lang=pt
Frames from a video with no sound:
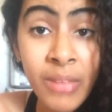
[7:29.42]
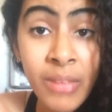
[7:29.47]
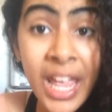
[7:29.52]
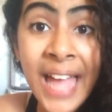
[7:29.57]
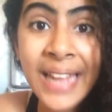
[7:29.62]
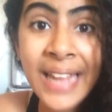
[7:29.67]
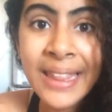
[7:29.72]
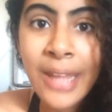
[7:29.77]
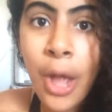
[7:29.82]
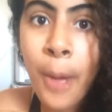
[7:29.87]

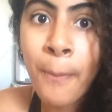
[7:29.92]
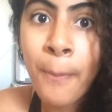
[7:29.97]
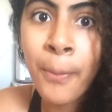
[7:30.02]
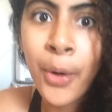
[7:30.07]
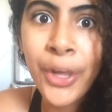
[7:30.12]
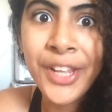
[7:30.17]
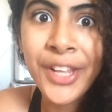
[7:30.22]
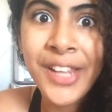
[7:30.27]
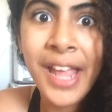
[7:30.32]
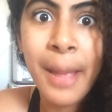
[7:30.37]
É até uma
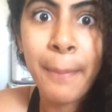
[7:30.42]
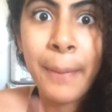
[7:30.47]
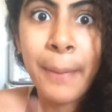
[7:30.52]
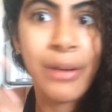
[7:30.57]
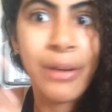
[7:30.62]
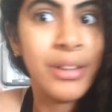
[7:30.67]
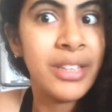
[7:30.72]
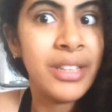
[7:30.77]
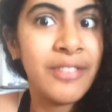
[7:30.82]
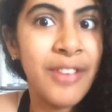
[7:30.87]
boa ideia
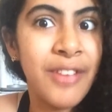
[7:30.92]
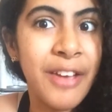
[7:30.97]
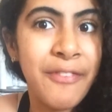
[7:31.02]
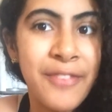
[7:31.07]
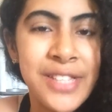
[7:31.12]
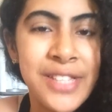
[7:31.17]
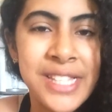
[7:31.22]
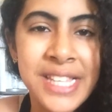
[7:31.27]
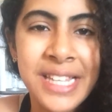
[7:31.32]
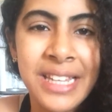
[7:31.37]
para quando
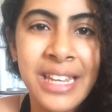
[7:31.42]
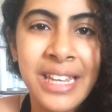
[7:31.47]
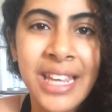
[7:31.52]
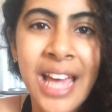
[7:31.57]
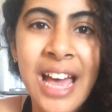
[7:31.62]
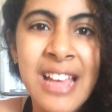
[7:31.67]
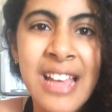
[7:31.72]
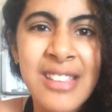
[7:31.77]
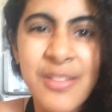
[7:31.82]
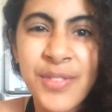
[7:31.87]
tiver visita em
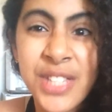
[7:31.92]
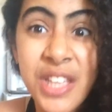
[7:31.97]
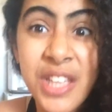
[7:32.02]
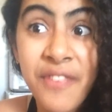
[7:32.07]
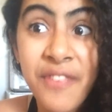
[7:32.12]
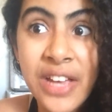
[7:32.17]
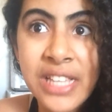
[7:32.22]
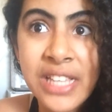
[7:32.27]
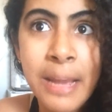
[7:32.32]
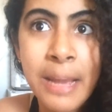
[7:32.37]
casa,
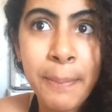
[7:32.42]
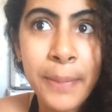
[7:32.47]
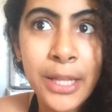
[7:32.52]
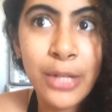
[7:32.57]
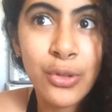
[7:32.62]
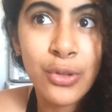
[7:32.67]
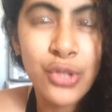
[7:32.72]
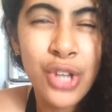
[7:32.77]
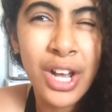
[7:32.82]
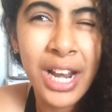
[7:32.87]
você faz
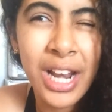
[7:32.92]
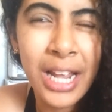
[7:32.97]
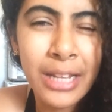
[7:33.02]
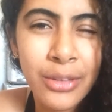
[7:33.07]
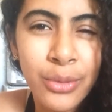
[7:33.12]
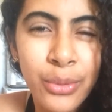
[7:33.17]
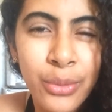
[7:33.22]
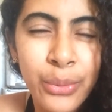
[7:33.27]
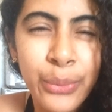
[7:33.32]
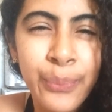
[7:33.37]
rapidinho, joga lá
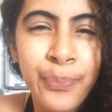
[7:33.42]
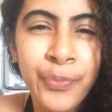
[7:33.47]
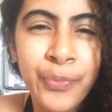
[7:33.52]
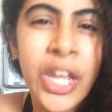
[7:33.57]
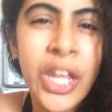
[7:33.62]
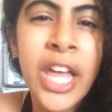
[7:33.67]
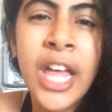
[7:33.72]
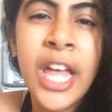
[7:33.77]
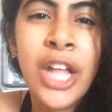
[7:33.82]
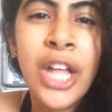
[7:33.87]
no,
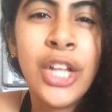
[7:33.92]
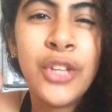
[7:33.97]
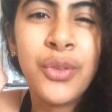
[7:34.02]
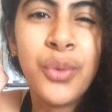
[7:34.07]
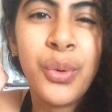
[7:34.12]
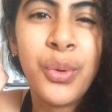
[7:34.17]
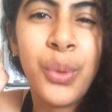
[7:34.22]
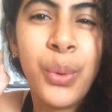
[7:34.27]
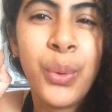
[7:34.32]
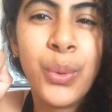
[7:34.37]

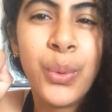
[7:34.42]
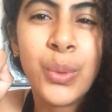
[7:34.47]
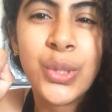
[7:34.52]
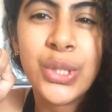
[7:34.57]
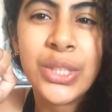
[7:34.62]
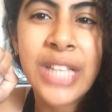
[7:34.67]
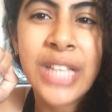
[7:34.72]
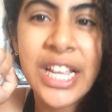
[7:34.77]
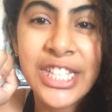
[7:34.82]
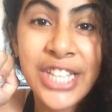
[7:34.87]

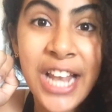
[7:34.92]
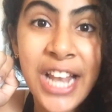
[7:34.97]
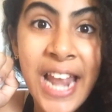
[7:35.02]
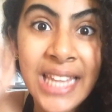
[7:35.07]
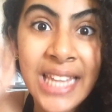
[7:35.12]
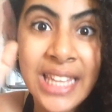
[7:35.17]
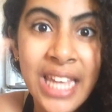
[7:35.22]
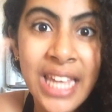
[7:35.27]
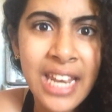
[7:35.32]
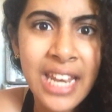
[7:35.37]
no, na
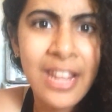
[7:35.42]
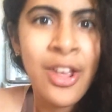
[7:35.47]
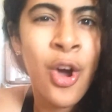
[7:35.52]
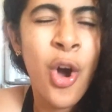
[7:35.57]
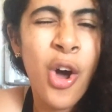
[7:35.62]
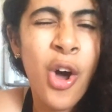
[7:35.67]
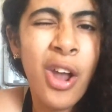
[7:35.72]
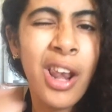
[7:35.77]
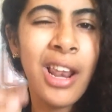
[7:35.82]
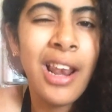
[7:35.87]
geladeira,
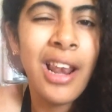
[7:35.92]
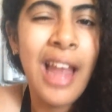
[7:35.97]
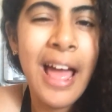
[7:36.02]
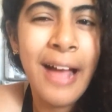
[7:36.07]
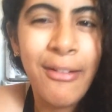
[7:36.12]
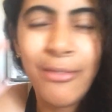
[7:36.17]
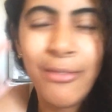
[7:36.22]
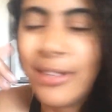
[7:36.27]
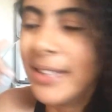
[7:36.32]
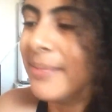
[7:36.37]
enrola
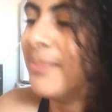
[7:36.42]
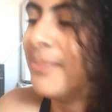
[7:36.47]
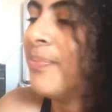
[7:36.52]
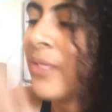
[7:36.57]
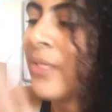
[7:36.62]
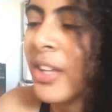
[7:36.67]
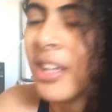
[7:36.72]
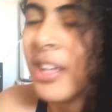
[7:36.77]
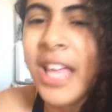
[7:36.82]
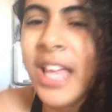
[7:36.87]
lá uma
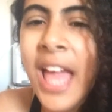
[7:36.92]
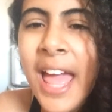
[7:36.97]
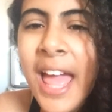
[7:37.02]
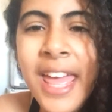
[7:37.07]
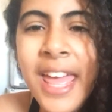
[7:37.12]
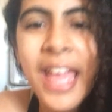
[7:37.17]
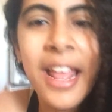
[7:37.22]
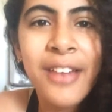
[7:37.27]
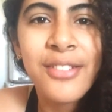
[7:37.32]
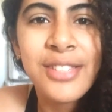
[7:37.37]

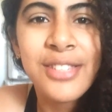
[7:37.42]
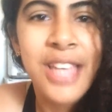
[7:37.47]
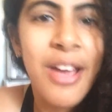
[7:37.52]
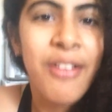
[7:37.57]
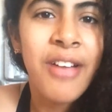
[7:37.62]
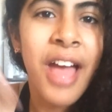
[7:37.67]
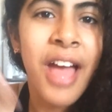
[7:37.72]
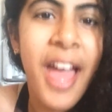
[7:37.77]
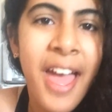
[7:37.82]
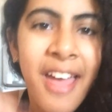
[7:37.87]

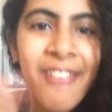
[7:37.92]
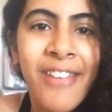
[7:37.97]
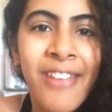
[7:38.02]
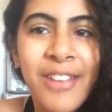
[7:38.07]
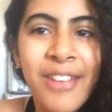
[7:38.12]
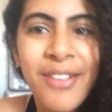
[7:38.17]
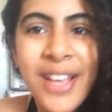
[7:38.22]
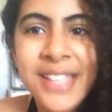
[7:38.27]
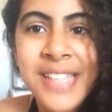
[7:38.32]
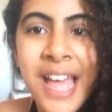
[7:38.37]
sei o que,
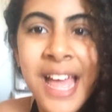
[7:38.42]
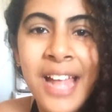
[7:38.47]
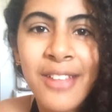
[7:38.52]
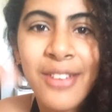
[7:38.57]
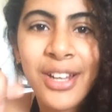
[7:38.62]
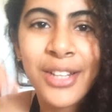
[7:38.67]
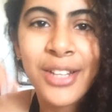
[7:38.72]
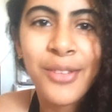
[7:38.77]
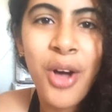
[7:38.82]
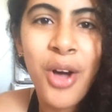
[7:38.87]
vai começar
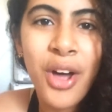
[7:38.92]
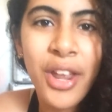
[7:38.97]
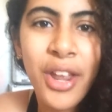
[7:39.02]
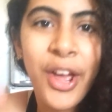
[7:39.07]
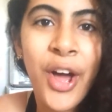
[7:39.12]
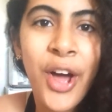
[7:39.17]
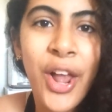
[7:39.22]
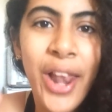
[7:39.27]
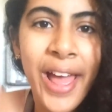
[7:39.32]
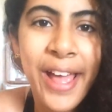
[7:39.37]
durante uma
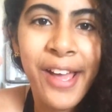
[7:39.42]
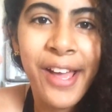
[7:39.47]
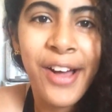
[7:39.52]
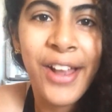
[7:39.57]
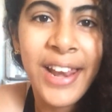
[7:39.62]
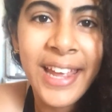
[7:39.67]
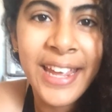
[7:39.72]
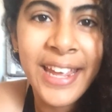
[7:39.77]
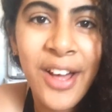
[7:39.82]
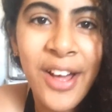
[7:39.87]
hora, enrolar,
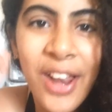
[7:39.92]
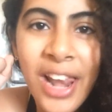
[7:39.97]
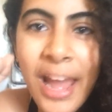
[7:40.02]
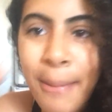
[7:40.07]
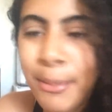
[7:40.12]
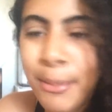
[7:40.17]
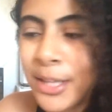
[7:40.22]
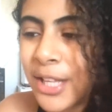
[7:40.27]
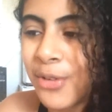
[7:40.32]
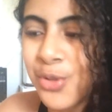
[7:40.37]
enrolar,
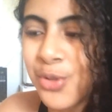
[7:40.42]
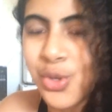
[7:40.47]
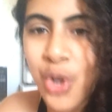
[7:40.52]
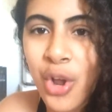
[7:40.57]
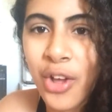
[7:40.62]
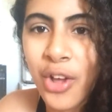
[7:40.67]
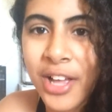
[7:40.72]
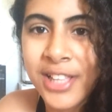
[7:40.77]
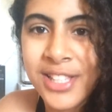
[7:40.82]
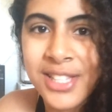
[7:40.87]
enrolar, botar uns
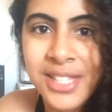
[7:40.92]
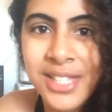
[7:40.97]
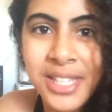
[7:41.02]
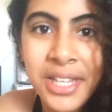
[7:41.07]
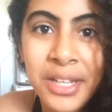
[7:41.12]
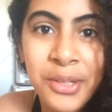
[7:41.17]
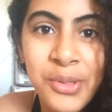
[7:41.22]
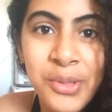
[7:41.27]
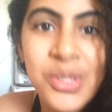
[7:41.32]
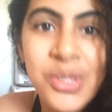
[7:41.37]

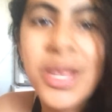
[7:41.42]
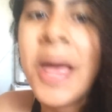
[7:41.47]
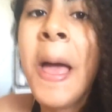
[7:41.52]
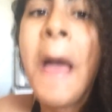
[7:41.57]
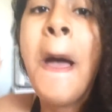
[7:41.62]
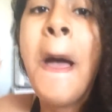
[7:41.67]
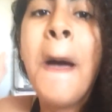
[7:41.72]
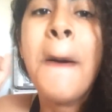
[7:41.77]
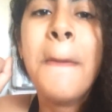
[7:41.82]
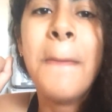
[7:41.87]
croquetezinhos,
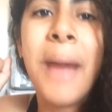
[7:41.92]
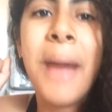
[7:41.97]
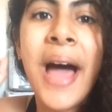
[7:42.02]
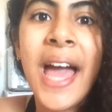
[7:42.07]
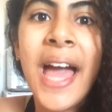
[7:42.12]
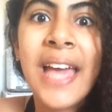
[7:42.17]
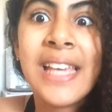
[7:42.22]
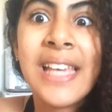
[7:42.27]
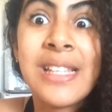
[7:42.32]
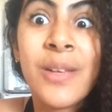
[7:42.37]

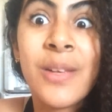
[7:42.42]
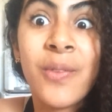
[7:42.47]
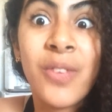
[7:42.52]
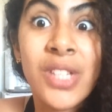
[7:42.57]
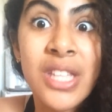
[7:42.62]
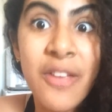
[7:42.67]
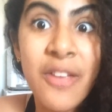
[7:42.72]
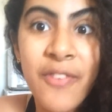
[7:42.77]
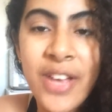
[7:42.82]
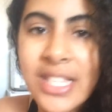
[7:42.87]
mas
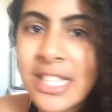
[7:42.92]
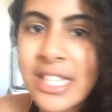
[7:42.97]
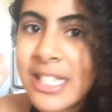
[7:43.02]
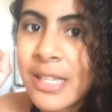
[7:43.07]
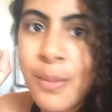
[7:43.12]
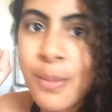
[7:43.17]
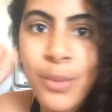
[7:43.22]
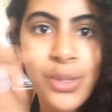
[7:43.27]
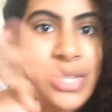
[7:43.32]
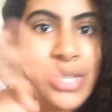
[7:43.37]
você faz
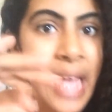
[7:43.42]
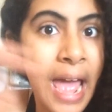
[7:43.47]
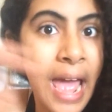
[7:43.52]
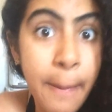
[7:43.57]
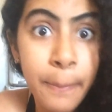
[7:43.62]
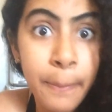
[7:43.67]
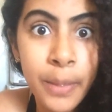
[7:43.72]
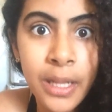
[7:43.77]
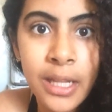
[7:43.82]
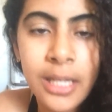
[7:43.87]
esse mousse
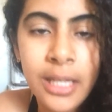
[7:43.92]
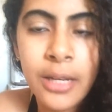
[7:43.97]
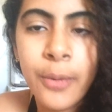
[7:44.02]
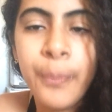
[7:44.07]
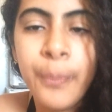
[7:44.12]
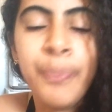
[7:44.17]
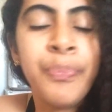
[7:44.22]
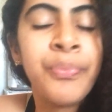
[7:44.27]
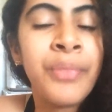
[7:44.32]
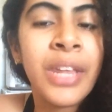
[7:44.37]

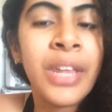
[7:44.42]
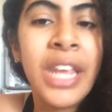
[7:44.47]
rapidinho.